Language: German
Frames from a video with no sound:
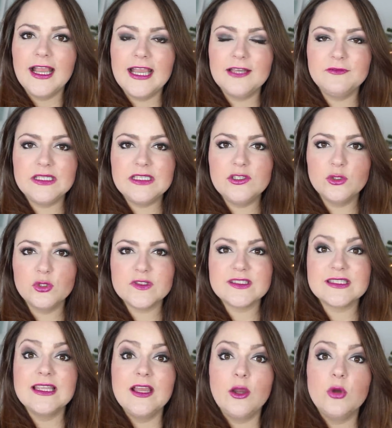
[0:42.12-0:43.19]
an
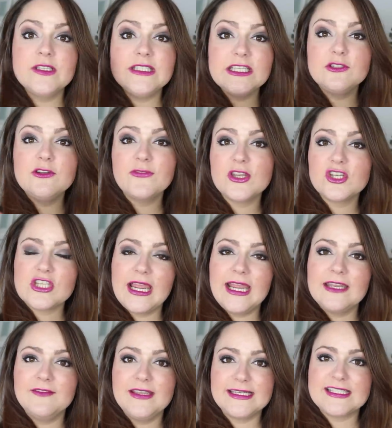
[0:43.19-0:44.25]
Videos und ihr dürft
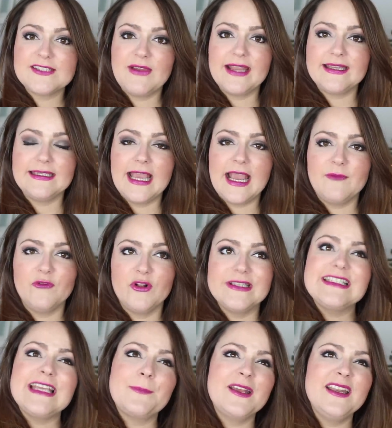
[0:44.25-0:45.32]
entscheiden, welchen zweiten ihr haben
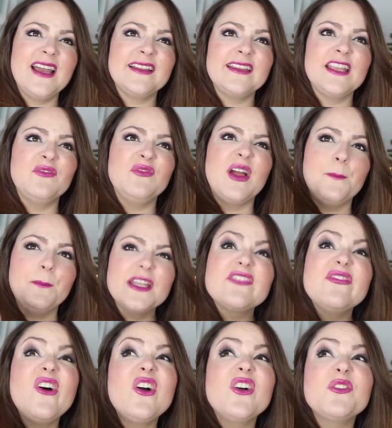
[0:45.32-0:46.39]
wollt. Ich habe gedacht, entweder
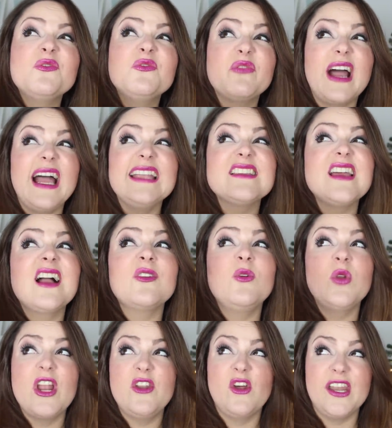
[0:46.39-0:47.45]
Mittwoch,
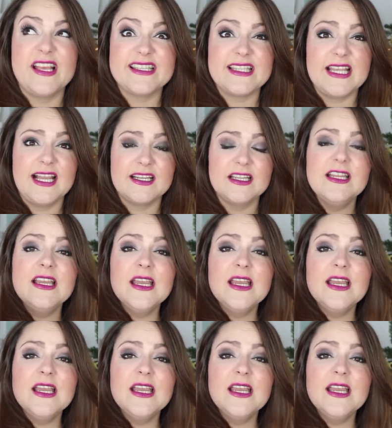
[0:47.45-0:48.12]
Freitag oder Donnerstag.